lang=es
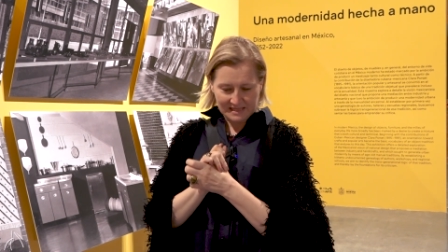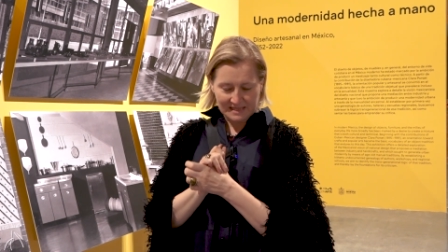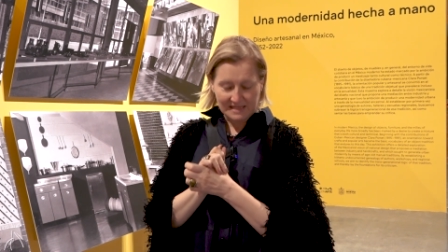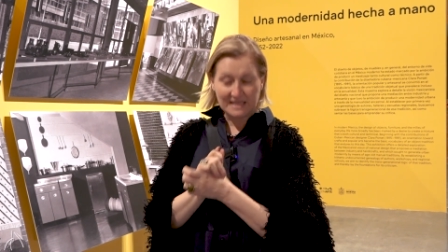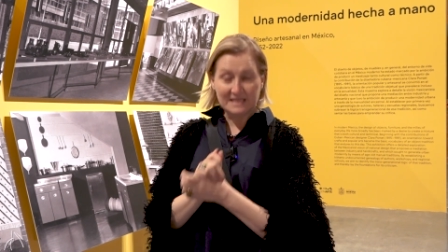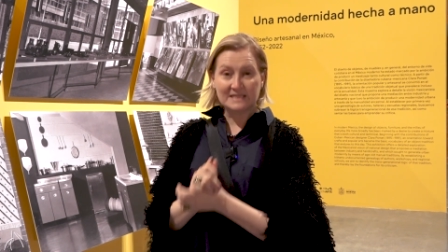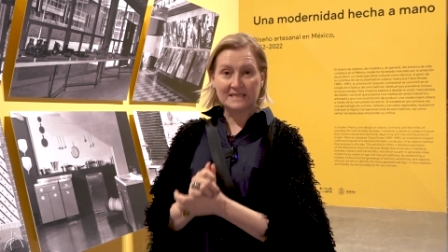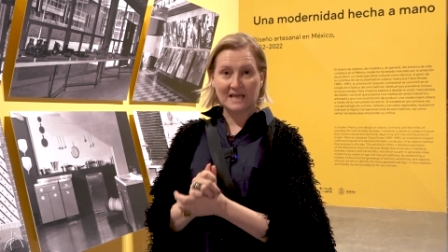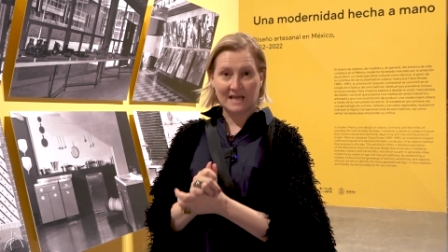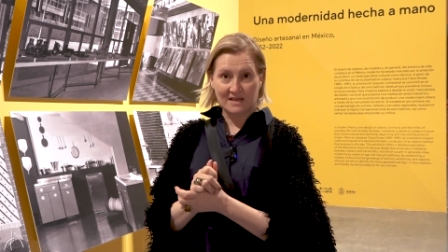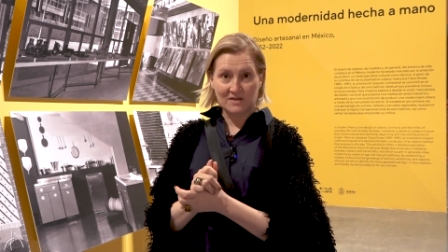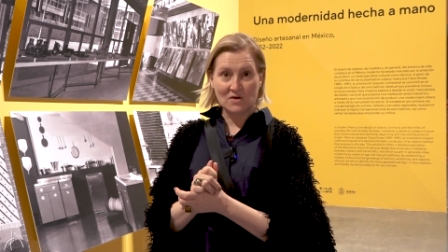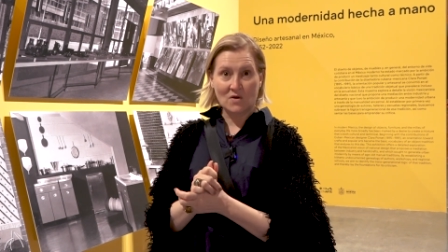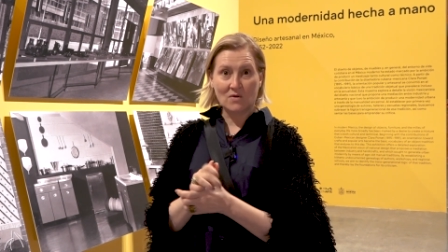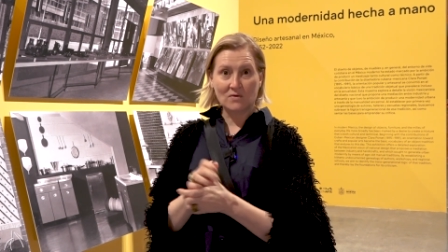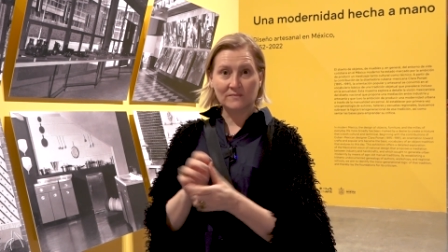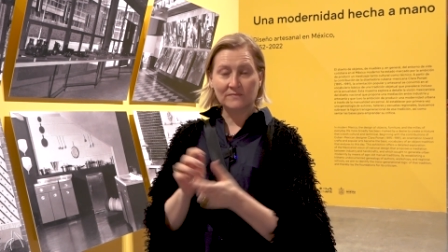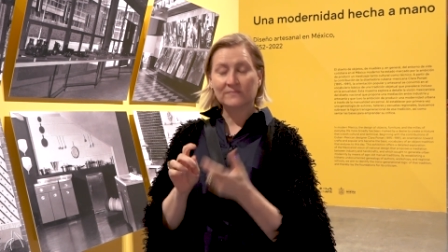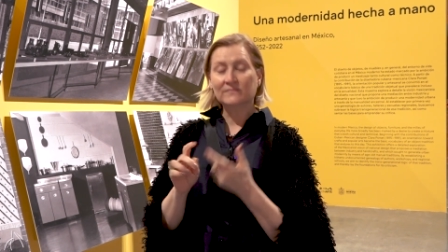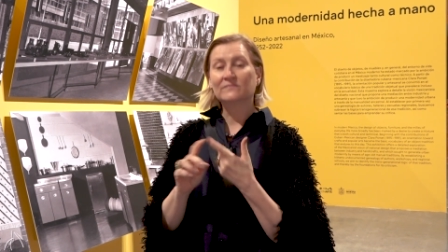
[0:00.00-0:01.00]

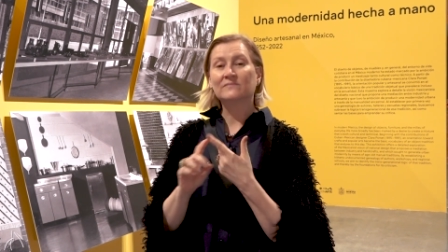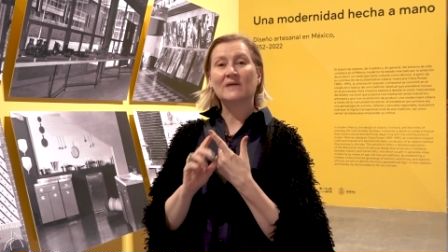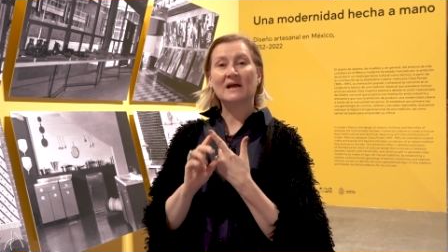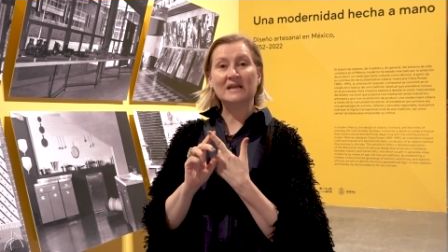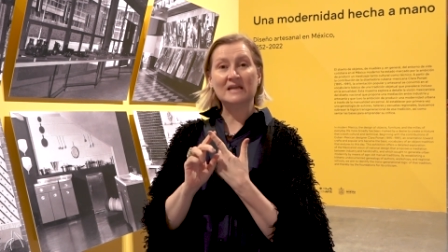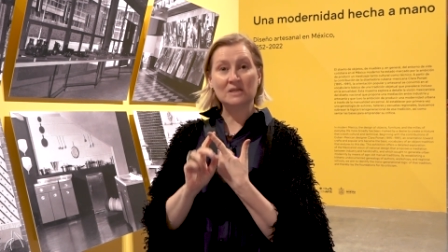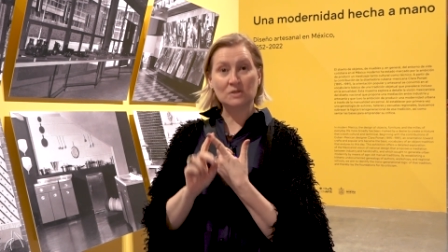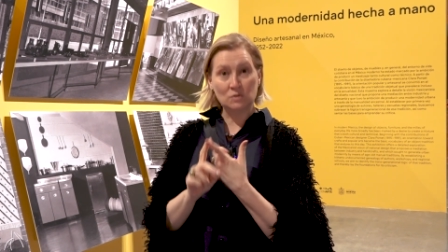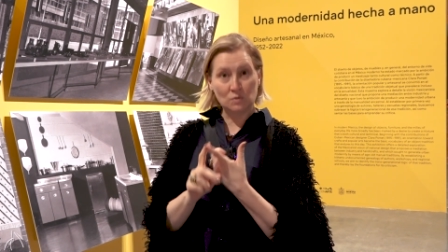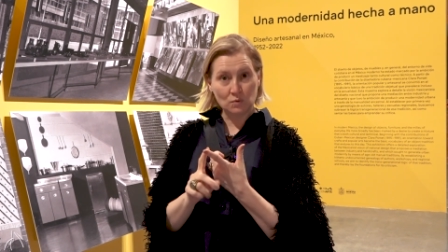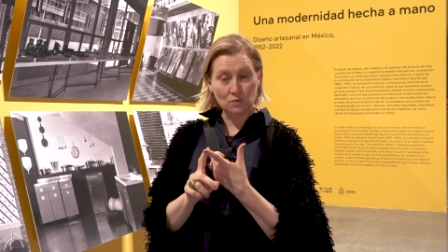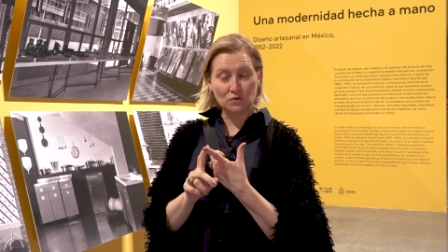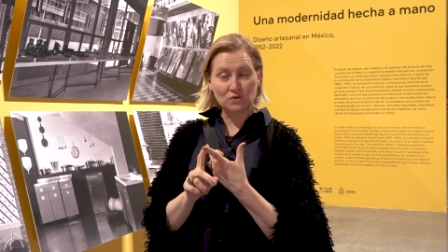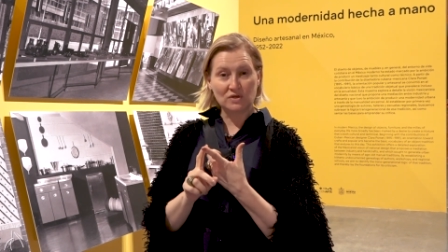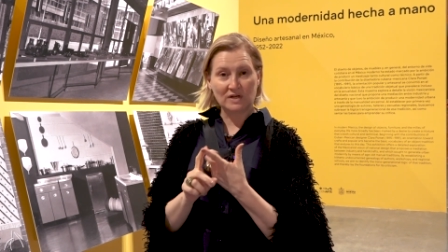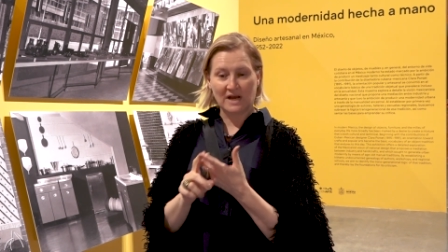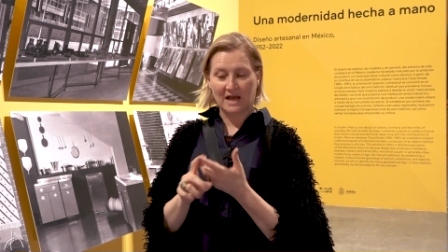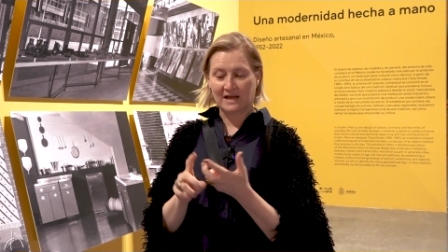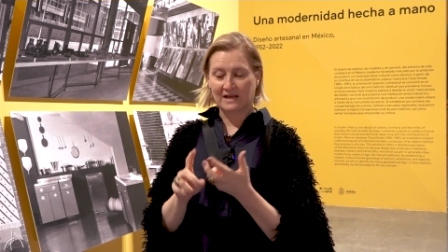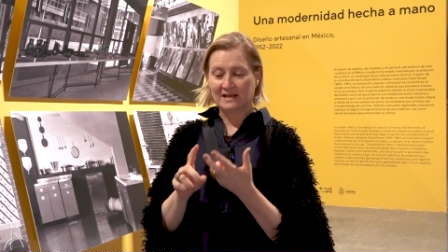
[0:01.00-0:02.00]
diseño,
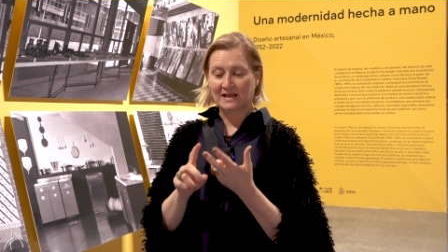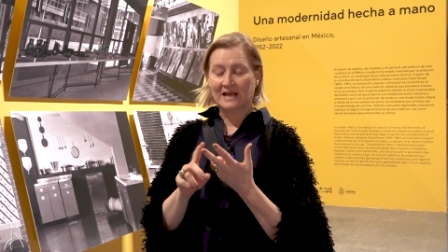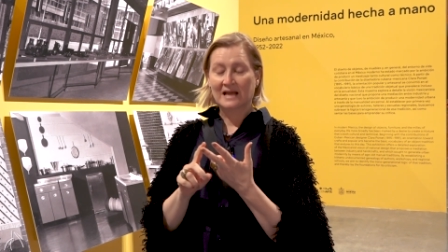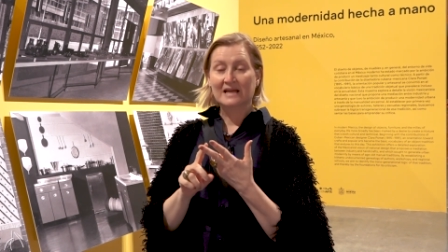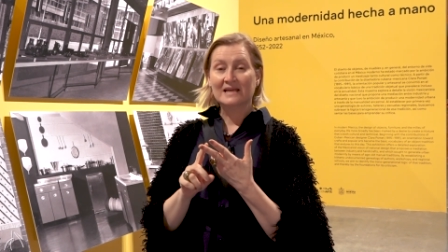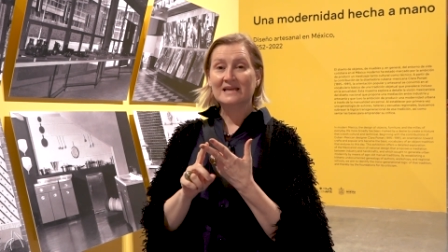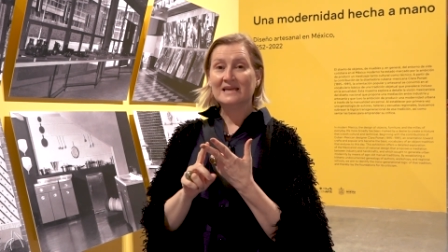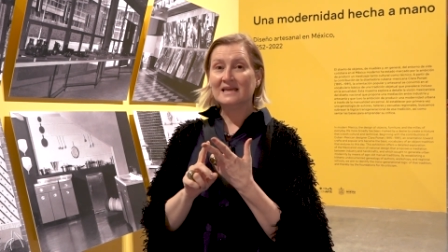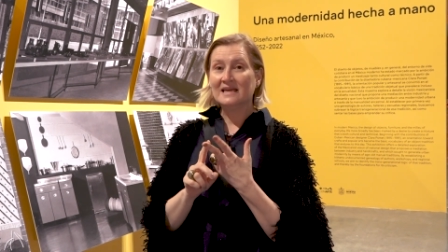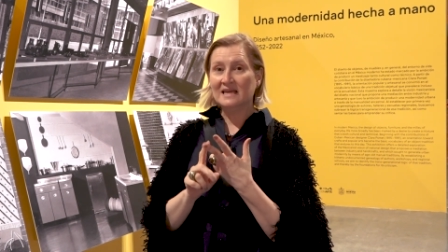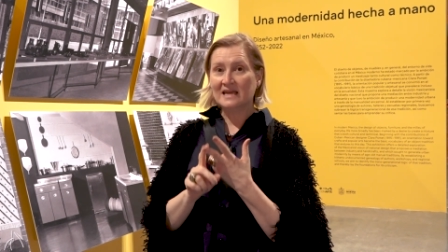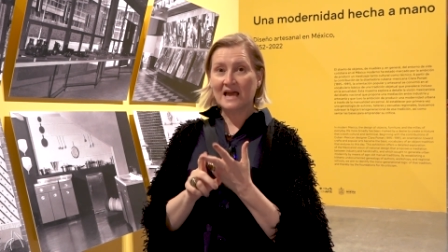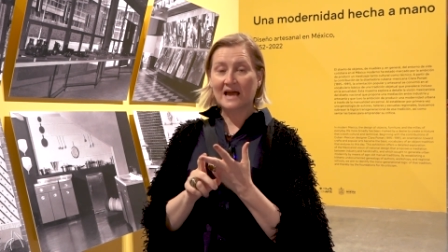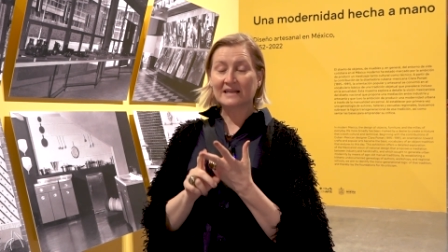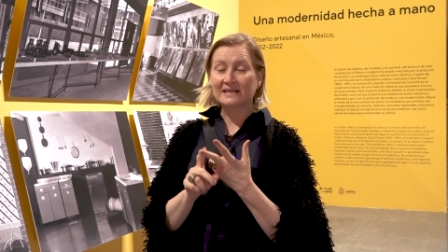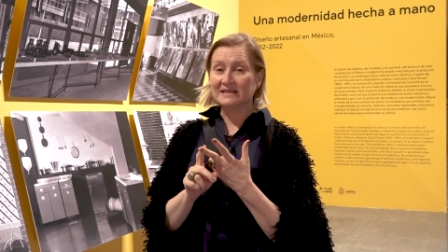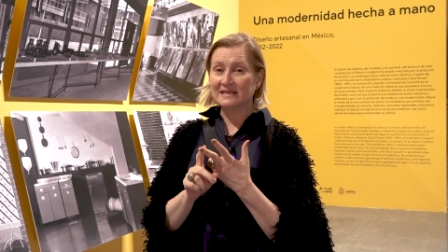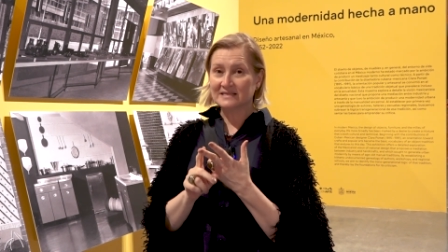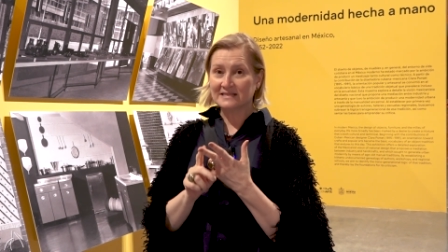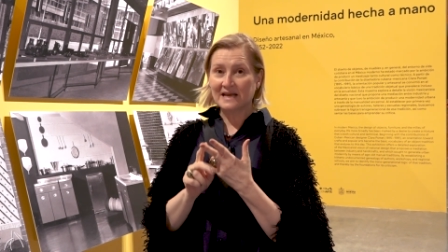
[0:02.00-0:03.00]
industria y
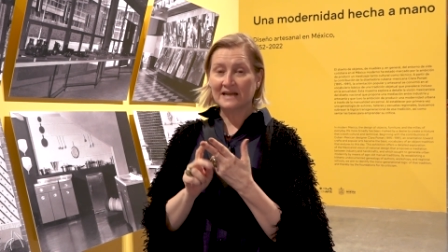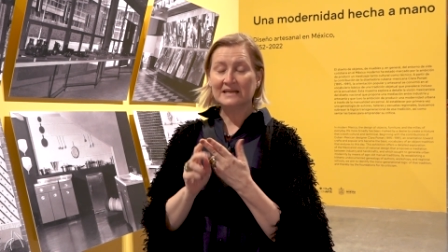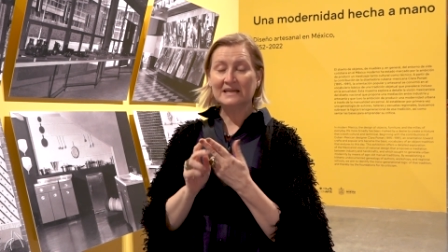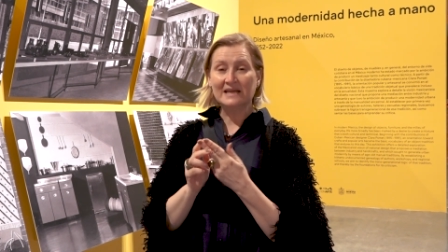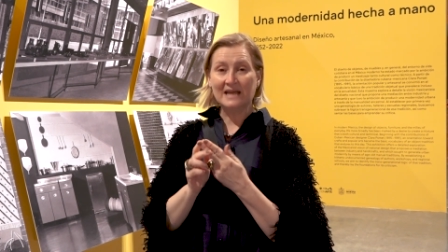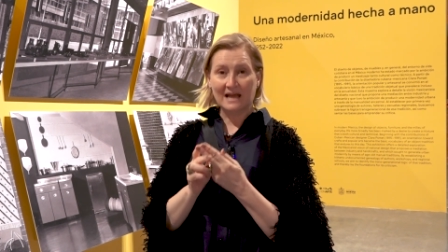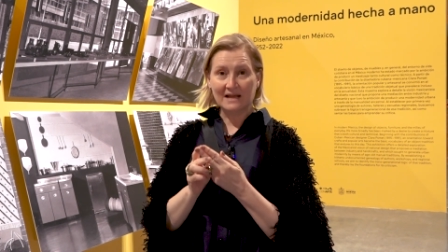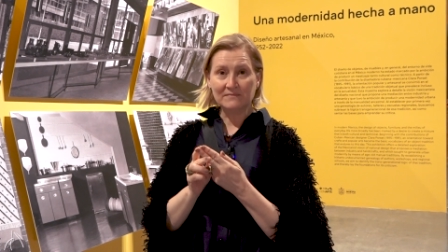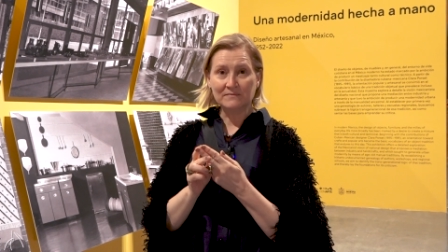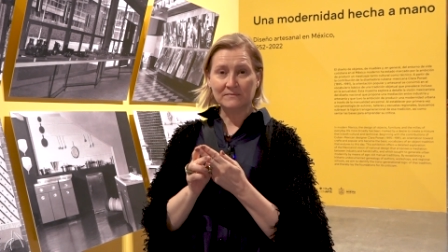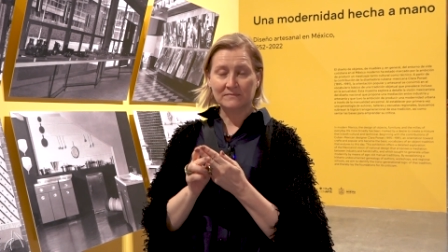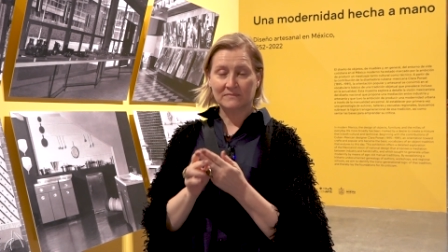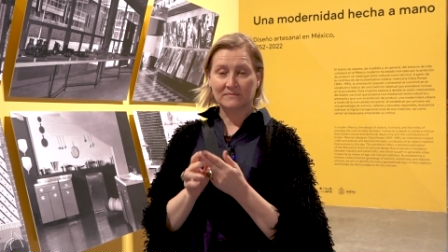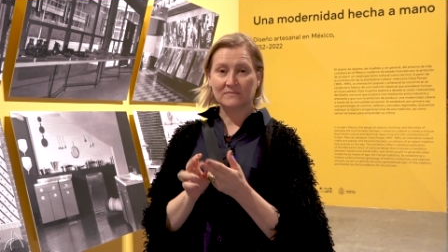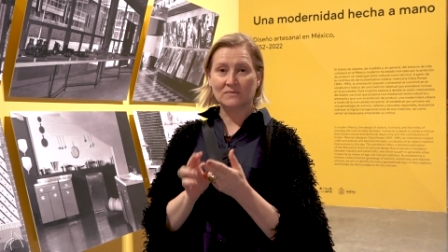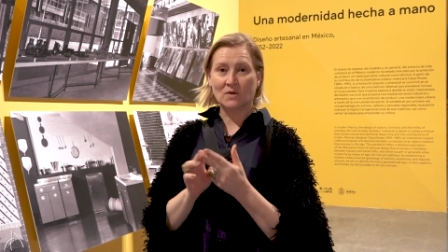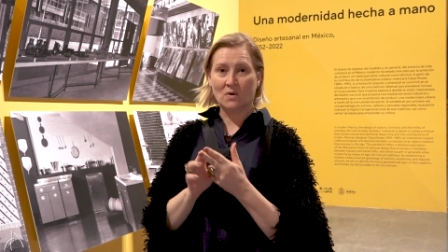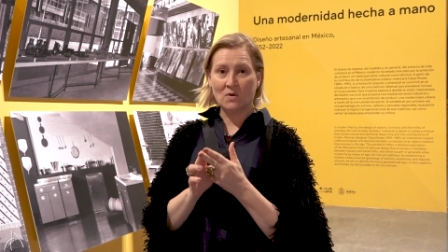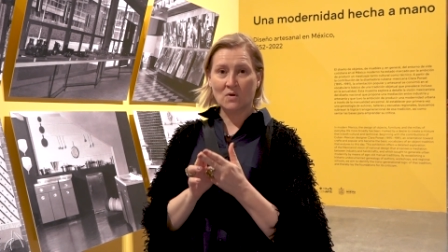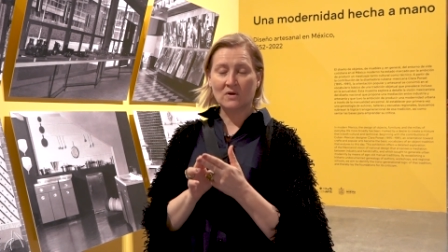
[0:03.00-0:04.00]
artesanía,
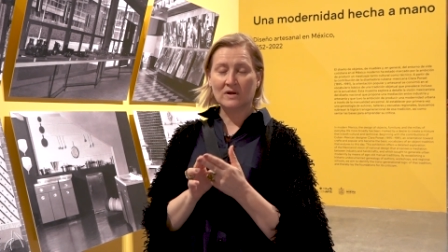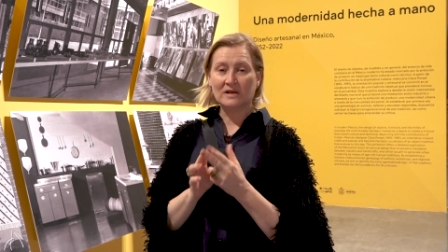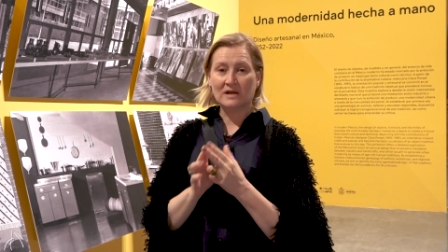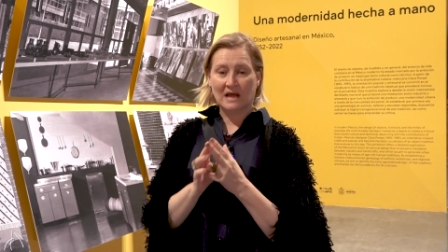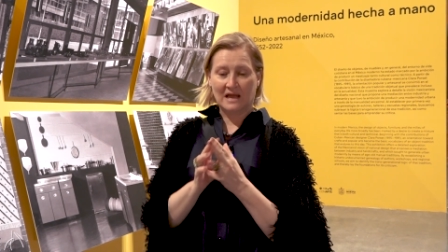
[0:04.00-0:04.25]
¿no?